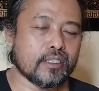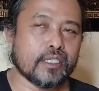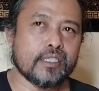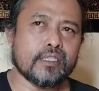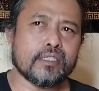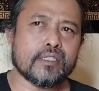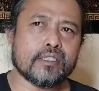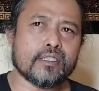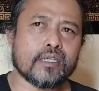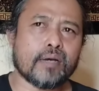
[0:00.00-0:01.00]
jadi
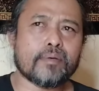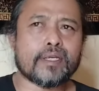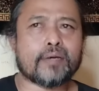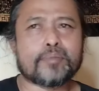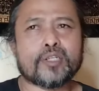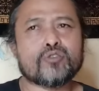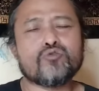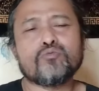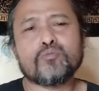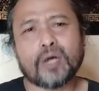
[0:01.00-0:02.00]
apa ya
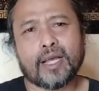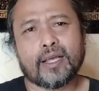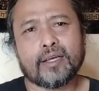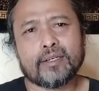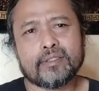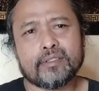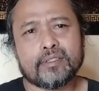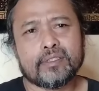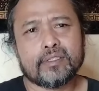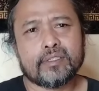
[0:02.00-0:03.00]
bersumpah
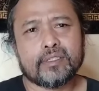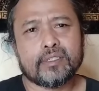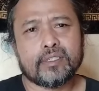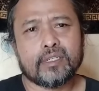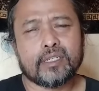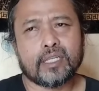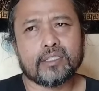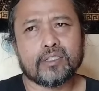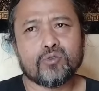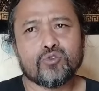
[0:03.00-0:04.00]

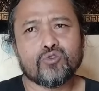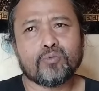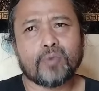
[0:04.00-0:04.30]
dan tentu